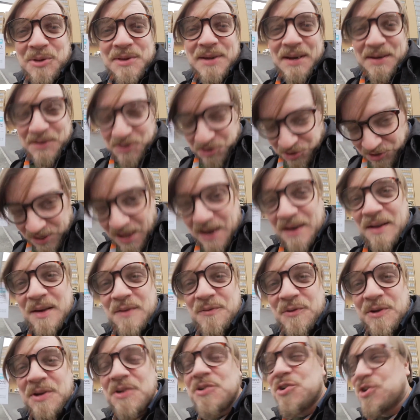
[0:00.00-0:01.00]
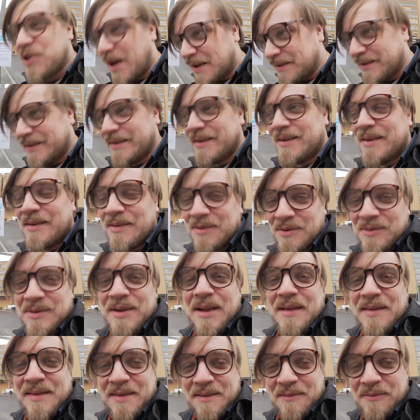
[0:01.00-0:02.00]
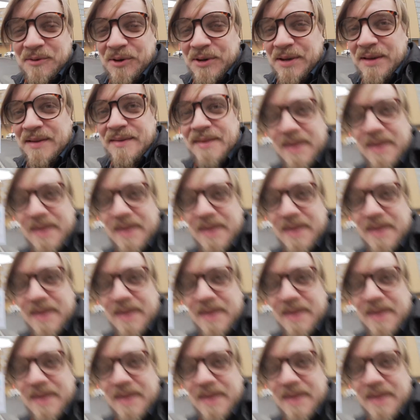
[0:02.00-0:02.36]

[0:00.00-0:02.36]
Bushaltestelle für den Shuttle, so das wollte